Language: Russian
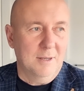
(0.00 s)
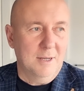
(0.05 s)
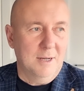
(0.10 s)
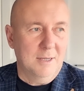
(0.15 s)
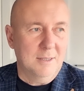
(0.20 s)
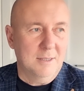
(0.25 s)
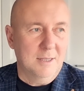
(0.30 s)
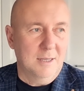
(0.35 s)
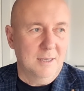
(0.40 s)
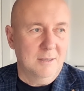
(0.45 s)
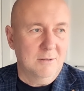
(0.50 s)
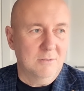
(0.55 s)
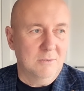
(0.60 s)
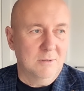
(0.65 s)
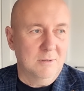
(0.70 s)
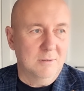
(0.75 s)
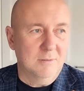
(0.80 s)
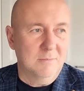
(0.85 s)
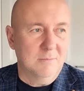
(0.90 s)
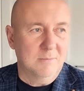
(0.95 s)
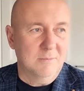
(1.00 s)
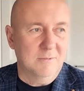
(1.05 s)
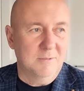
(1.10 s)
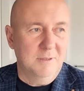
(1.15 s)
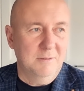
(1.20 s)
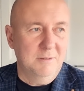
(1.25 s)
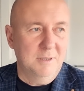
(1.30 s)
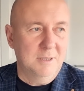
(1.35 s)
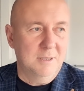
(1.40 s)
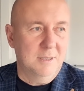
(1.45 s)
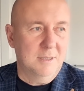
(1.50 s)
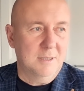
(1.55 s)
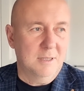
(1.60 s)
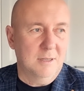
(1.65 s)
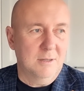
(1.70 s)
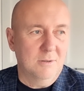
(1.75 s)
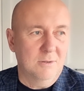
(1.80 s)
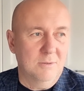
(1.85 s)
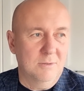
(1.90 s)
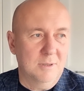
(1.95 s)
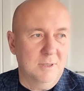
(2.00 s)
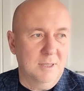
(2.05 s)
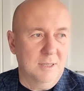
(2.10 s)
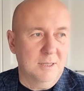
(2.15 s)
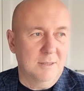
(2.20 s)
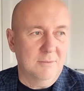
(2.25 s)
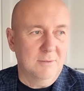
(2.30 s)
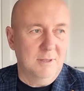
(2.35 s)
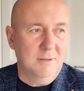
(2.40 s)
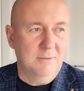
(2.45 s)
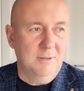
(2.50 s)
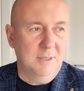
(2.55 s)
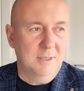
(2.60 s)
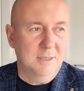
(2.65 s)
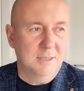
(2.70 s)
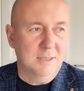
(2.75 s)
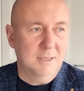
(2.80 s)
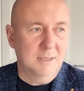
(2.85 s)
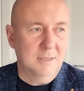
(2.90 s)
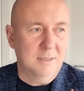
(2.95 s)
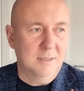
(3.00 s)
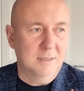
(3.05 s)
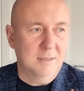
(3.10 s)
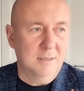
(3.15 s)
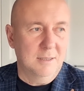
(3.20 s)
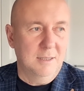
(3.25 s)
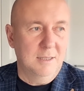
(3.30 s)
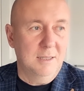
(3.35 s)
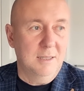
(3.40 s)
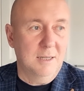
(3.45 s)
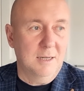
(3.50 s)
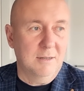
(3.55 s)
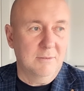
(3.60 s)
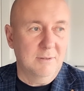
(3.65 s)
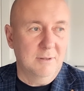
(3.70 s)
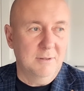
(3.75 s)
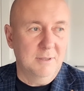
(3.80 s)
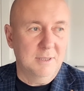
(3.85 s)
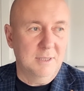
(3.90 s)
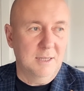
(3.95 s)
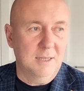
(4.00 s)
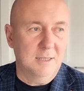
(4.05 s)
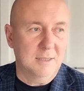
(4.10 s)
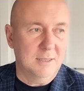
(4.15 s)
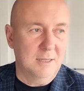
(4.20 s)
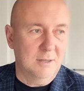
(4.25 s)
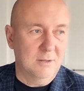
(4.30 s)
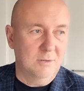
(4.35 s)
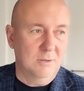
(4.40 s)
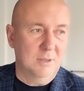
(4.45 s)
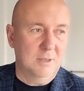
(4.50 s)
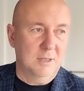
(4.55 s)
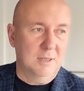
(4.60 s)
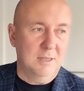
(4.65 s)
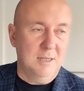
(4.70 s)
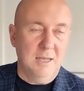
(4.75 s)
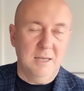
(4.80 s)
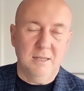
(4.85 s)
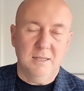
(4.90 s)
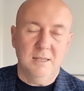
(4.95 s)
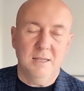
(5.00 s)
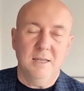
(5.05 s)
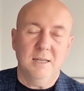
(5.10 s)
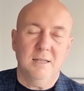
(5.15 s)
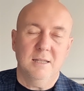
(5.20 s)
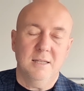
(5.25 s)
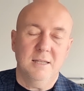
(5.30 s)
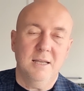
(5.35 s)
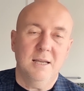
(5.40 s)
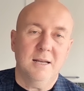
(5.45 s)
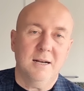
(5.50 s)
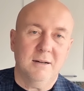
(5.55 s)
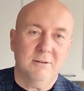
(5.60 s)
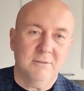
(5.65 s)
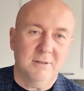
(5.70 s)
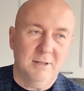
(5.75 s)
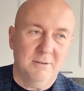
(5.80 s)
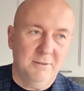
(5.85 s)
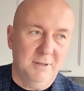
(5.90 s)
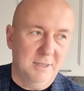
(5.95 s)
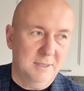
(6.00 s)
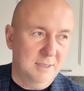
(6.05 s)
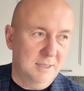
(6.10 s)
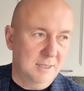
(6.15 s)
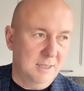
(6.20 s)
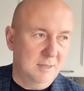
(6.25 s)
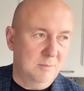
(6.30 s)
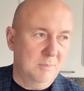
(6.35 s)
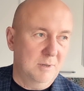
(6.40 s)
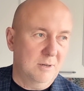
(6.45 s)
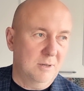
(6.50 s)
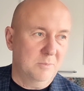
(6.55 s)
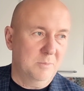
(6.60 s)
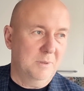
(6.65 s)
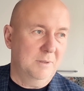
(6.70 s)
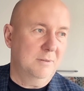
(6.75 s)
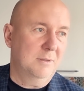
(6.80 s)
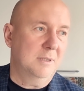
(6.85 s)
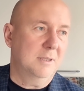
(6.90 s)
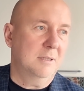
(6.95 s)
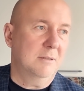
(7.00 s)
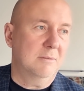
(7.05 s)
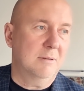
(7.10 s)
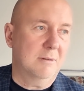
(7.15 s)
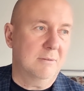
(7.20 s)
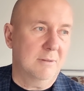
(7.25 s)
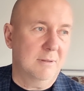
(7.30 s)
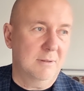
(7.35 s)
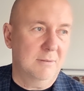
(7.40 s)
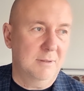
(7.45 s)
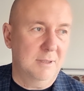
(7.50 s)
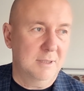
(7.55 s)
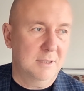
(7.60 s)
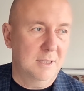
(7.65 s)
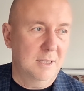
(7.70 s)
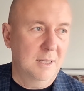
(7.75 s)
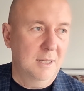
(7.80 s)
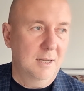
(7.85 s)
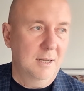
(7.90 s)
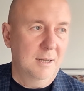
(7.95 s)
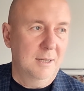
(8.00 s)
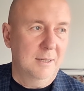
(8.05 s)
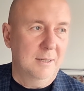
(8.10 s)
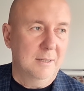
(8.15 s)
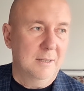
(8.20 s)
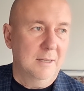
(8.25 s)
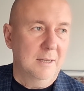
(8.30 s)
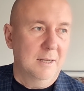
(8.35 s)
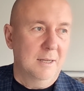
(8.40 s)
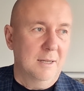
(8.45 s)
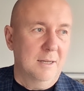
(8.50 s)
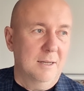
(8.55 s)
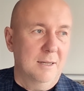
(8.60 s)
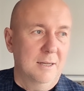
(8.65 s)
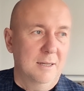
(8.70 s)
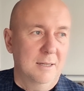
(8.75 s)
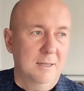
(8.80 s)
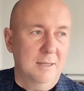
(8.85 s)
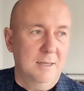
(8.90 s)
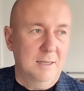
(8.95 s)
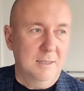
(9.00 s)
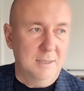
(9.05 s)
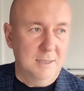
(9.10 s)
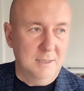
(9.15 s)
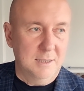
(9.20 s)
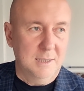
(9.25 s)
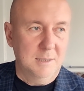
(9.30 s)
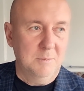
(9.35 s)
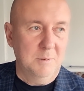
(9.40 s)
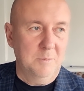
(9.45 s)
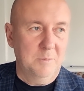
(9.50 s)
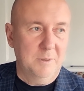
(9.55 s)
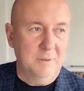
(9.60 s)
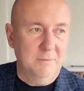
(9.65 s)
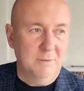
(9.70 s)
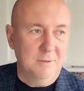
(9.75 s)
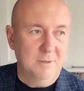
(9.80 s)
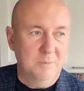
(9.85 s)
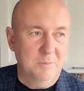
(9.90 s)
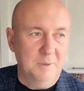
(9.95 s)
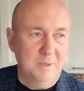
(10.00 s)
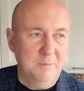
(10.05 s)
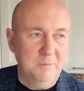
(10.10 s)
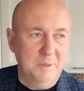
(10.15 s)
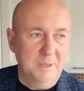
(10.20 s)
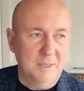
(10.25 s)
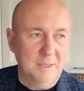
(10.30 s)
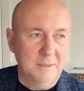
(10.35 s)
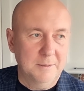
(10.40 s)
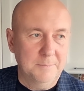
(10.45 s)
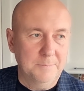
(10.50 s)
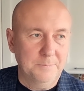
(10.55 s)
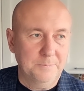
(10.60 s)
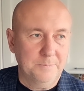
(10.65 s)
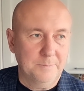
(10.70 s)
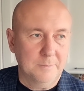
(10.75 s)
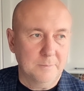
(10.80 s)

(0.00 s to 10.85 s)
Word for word: как-то его вывести из какого-то равновесия, э, или не равновесия, а из какой-то неравновесия, не, не а наоборот, привести в равновесие. Э, я сейчас тебе приведу примеры.